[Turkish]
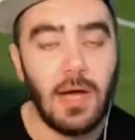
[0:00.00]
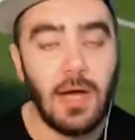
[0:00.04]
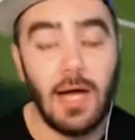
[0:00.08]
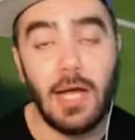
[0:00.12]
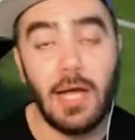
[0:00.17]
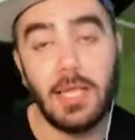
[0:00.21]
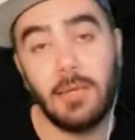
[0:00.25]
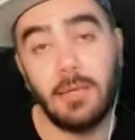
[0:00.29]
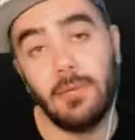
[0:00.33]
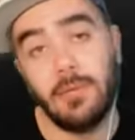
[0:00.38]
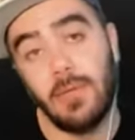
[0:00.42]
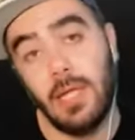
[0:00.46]

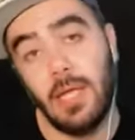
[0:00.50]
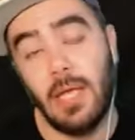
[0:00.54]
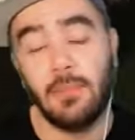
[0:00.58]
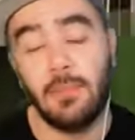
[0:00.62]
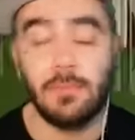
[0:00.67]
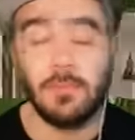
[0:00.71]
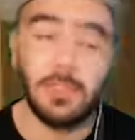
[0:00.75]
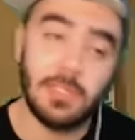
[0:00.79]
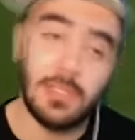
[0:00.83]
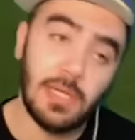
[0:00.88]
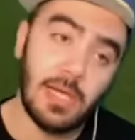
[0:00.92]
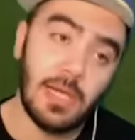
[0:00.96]
Adamın
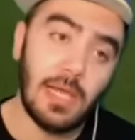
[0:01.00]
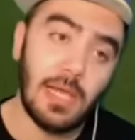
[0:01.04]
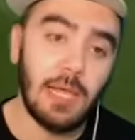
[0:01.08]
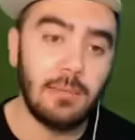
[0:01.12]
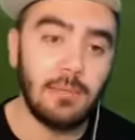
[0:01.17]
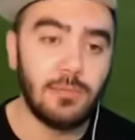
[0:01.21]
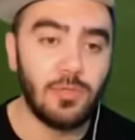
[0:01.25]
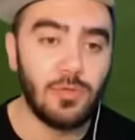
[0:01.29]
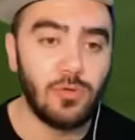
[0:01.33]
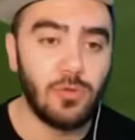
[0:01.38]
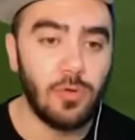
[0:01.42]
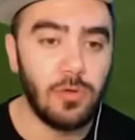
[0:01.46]
hem sağ
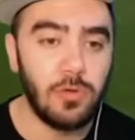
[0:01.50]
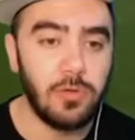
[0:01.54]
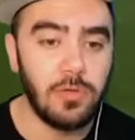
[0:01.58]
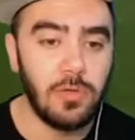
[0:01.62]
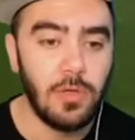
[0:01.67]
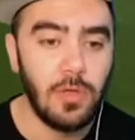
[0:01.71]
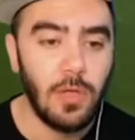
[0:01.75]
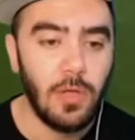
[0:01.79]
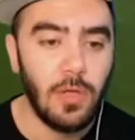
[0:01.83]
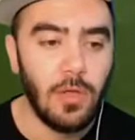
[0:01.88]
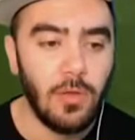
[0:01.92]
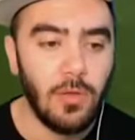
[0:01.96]
hem sol
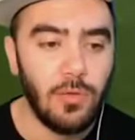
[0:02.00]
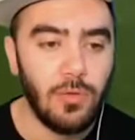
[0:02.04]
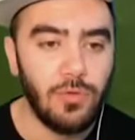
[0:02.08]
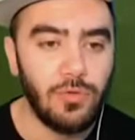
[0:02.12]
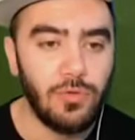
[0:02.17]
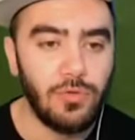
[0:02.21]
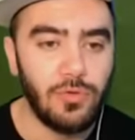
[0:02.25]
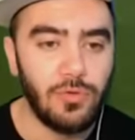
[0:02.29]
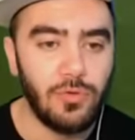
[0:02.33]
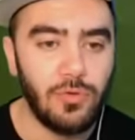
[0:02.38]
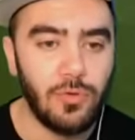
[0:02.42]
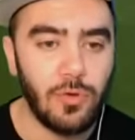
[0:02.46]

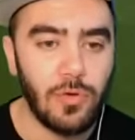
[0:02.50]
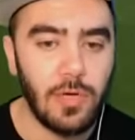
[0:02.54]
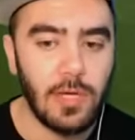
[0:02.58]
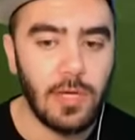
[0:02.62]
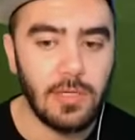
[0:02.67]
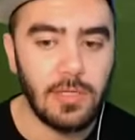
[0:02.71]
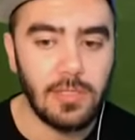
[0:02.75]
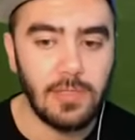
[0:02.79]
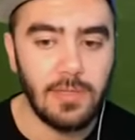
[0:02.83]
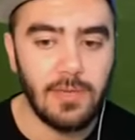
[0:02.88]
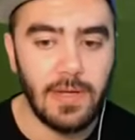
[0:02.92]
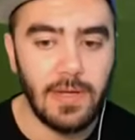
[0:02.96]
üst
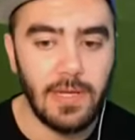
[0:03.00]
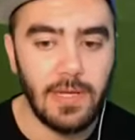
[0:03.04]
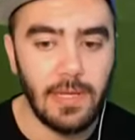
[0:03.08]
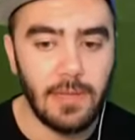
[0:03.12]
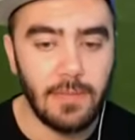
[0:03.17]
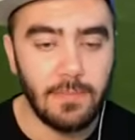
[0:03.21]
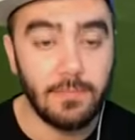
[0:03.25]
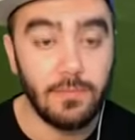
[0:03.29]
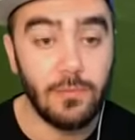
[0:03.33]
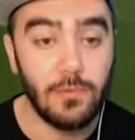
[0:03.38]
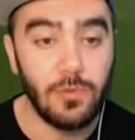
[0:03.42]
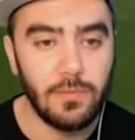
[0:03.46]
yukarısı var ya.
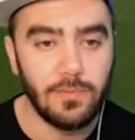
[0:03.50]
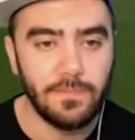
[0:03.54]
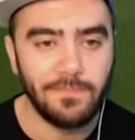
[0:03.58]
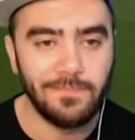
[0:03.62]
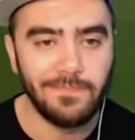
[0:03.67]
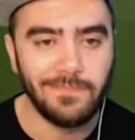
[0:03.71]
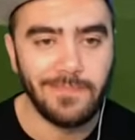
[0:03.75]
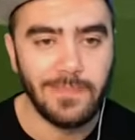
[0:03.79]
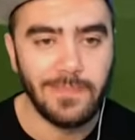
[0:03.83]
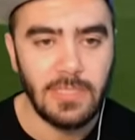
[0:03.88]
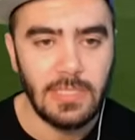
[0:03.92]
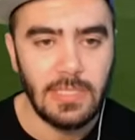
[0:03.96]

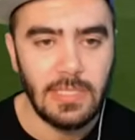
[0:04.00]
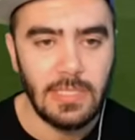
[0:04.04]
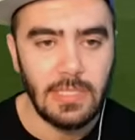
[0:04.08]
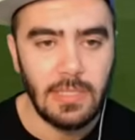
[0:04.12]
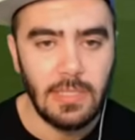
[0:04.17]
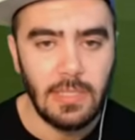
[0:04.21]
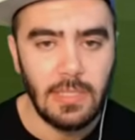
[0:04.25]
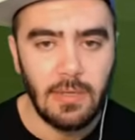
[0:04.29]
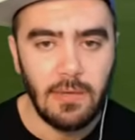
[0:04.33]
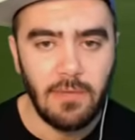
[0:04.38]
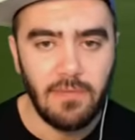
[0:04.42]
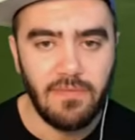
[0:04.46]

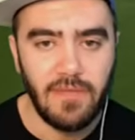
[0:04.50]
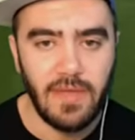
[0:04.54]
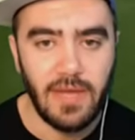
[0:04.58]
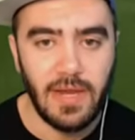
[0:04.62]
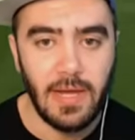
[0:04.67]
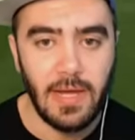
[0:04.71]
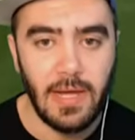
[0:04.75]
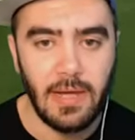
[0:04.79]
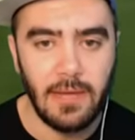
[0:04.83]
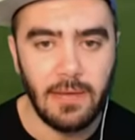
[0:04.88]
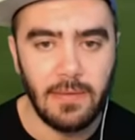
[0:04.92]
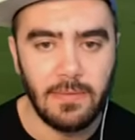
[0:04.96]

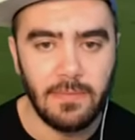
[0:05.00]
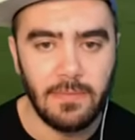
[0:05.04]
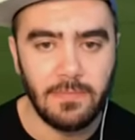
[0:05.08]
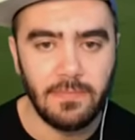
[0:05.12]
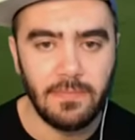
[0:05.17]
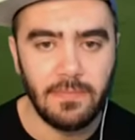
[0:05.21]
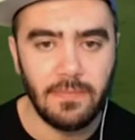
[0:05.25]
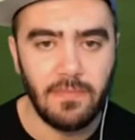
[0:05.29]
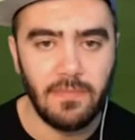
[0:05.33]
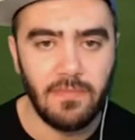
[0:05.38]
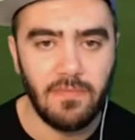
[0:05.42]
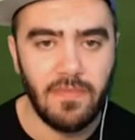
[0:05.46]
fena.
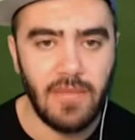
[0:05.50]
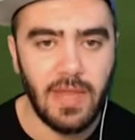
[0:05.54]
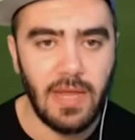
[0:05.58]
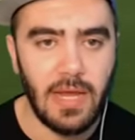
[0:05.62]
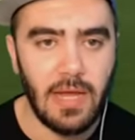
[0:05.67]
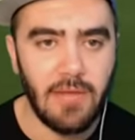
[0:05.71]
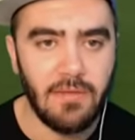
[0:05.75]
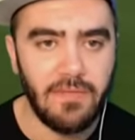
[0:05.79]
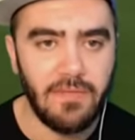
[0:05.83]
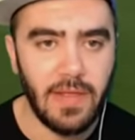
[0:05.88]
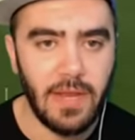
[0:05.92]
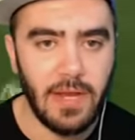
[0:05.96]

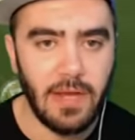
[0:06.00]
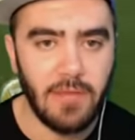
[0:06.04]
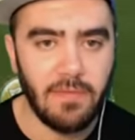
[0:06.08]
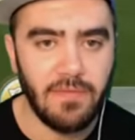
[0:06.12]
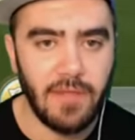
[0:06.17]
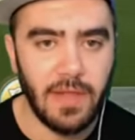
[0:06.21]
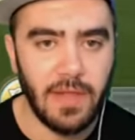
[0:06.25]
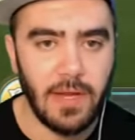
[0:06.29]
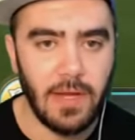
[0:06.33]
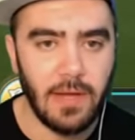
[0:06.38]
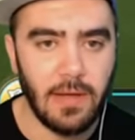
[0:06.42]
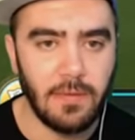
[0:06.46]
Fena fena
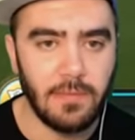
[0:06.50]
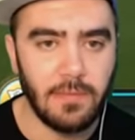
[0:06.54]
fena.